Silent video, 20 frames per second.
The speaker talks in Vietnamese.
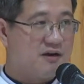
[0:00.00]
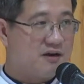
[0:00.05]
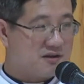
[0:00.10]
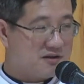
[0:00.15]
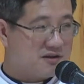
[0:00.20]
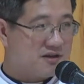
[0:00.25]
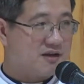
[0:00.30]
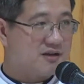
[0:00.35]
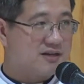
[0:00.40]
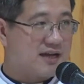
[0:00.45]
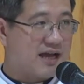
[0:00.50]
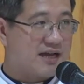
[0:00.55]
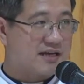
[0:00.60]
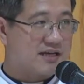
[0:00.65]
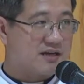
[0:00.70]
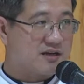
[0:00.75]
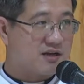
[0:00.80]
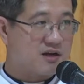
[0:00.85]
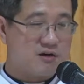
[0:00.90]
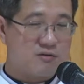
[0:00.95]
rất chân
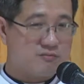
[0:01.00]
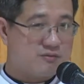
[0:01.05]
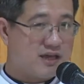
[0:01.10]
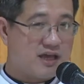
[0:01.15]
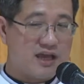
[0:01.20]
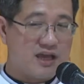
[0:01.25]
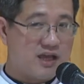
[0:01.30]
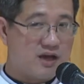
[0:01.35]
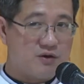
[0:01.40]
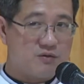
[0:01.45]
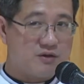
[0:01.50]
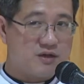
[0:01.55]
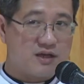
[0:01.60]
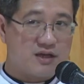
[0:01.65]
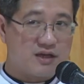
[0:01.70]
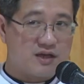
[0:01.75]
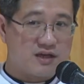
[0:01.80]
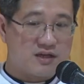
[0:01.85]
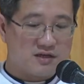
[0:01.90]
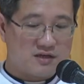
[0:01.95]
thành, không che giấu
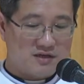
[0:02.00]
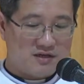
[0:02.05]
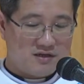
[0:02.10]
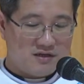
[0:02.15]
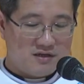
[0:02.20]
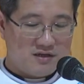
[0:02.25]
gì hết.